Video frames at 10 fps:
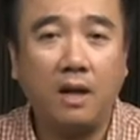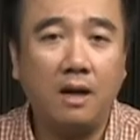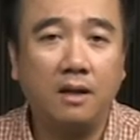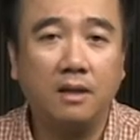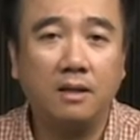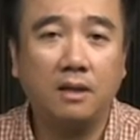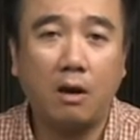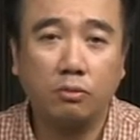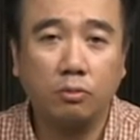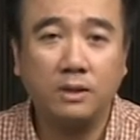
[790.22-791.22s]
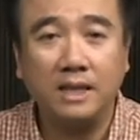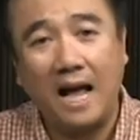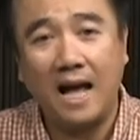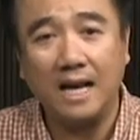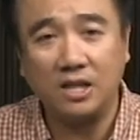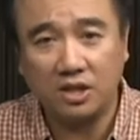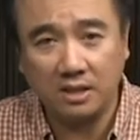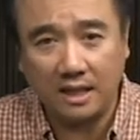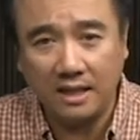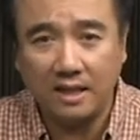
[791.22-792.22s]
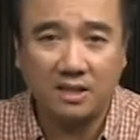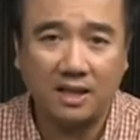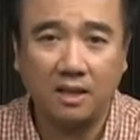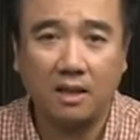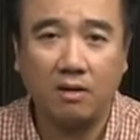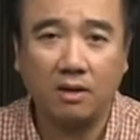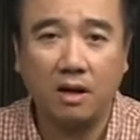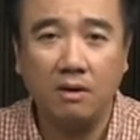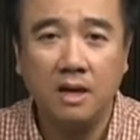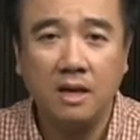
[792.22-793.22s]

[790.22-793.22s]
太人到如今还是在念这个祷告。